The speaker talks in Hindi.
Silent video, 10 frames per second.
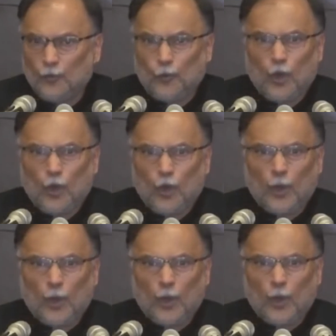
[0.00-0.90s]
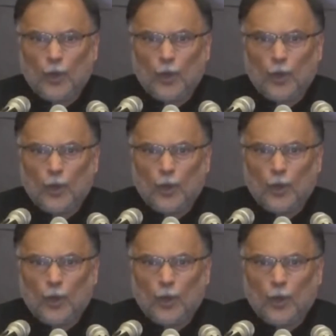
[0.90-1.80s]
वो अपनी मर्ज़ी के
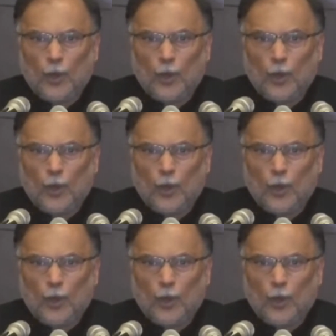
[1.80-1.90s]
इलेक्शन